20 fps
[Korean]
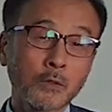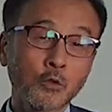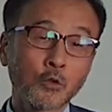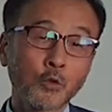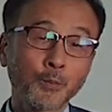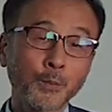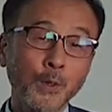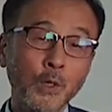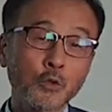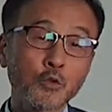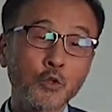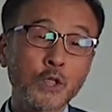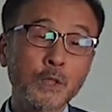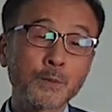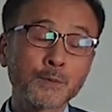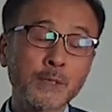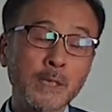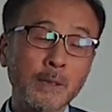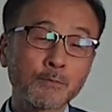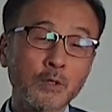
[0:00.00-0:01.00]

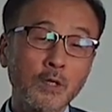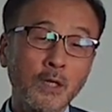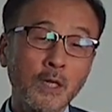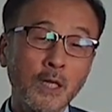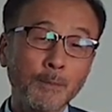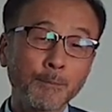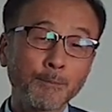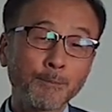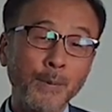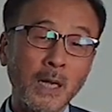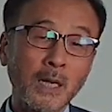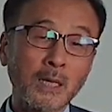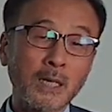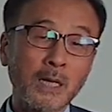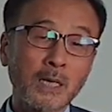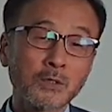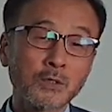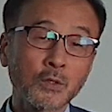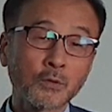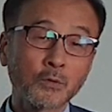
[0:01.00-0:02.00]
663년에
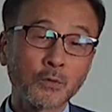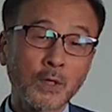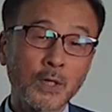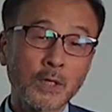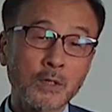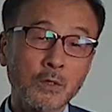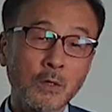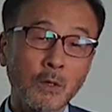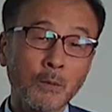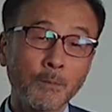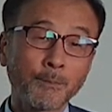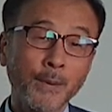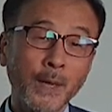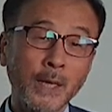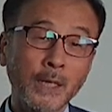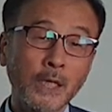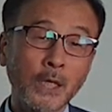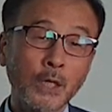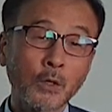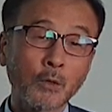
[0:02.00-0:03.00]
백강전투에서
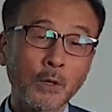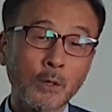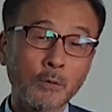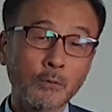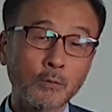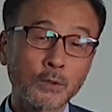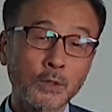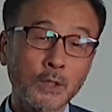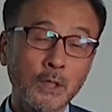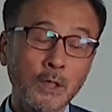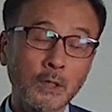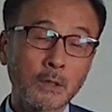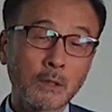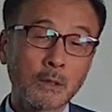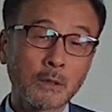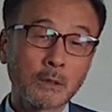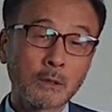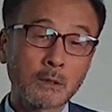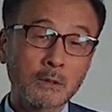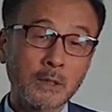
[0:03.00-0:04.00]
백의 연합군이
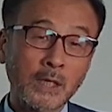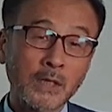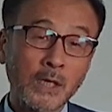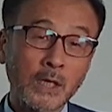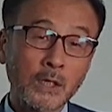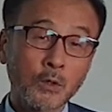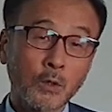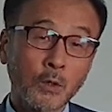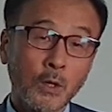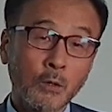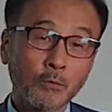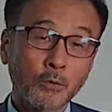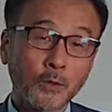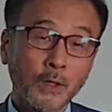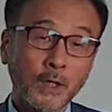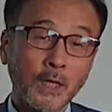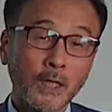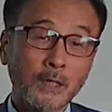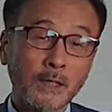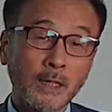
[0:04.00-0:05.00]

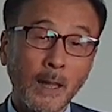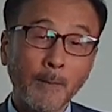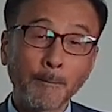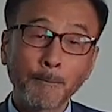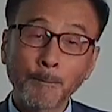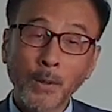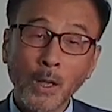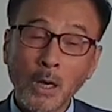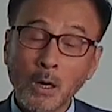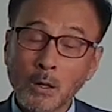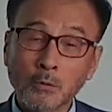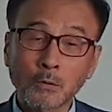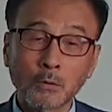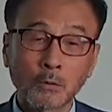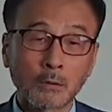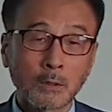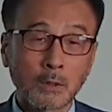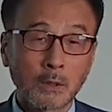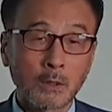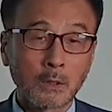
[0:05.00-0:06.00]
나당연합군에게
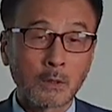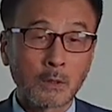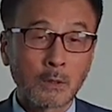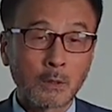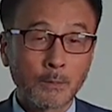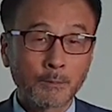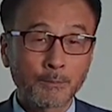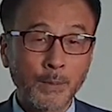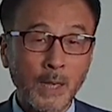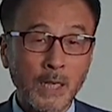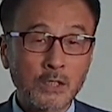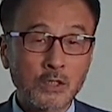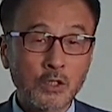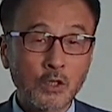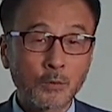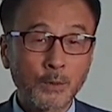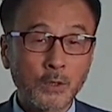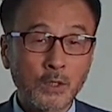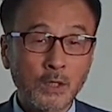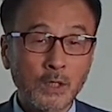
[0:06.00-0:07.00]
대패하고
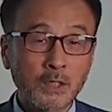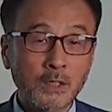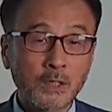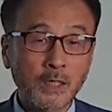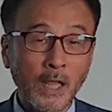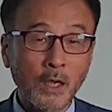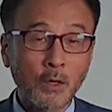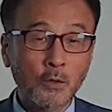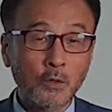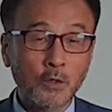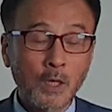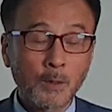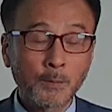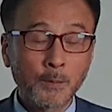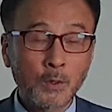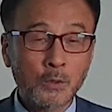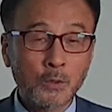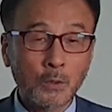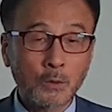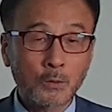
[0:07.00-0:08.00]
백제유민들이 대거
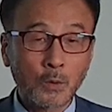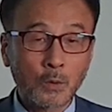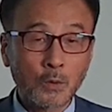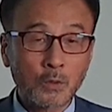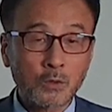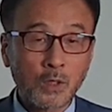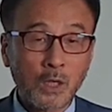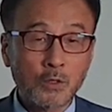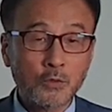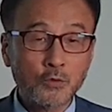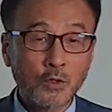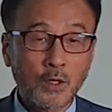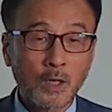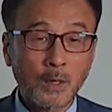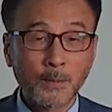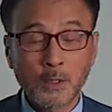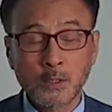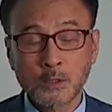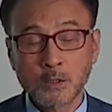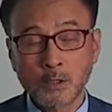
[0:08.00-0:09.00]
일본 열도로
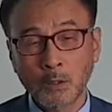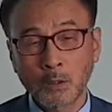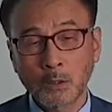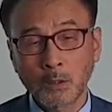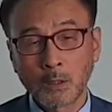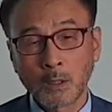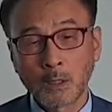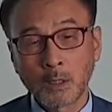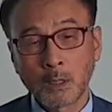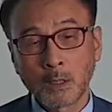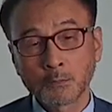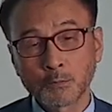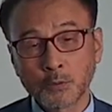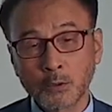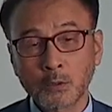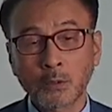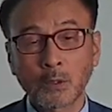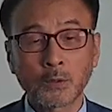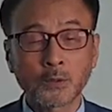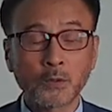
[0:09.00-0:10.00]

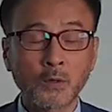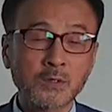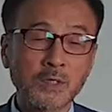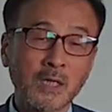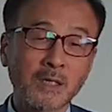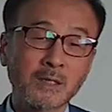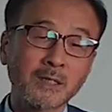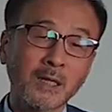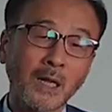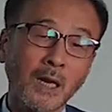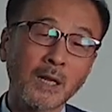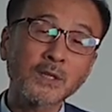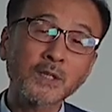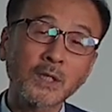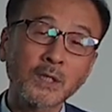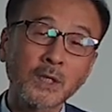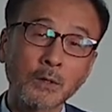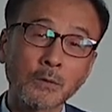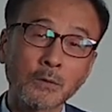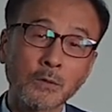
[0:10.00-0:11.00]
탈출하면서부터 역사는
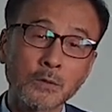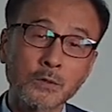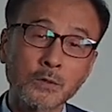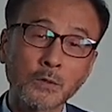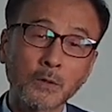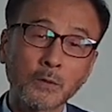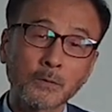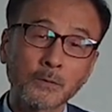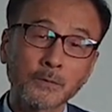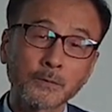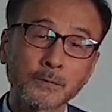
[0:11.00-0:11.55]
달라지게 된 거죠.